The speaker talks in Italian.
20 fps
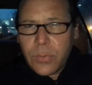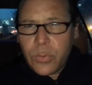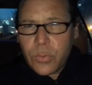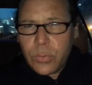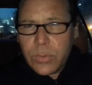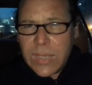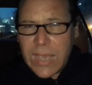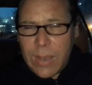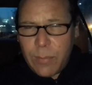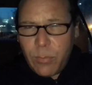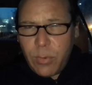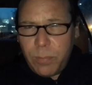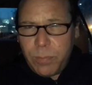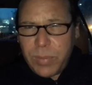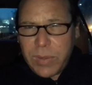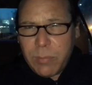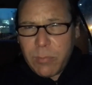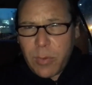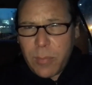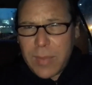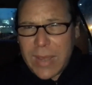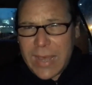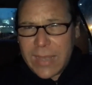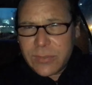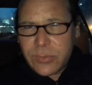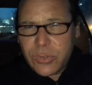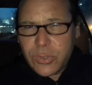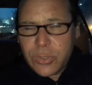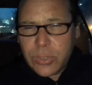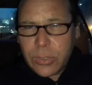Chiudiamo il primo
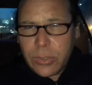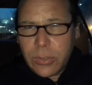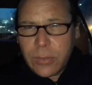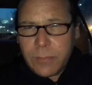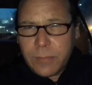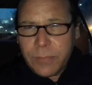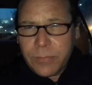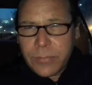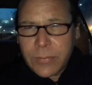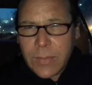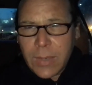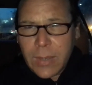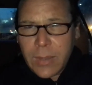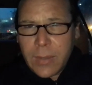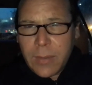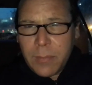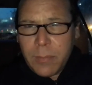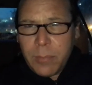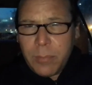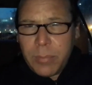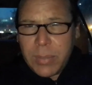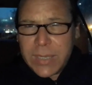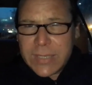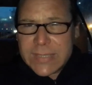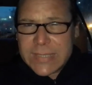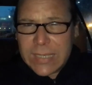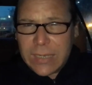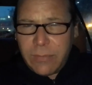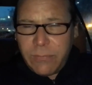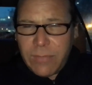maggio per
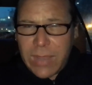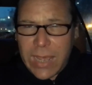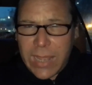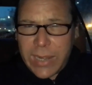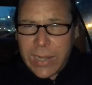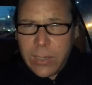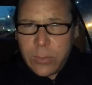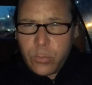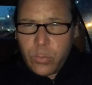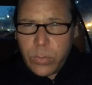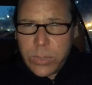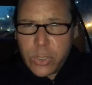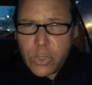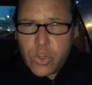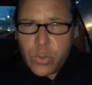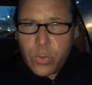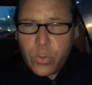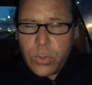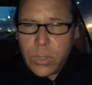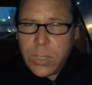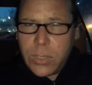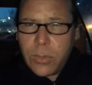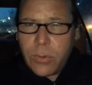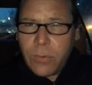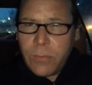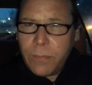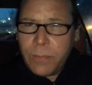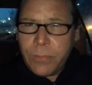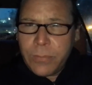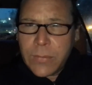salvare il 2
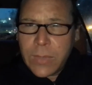giugno,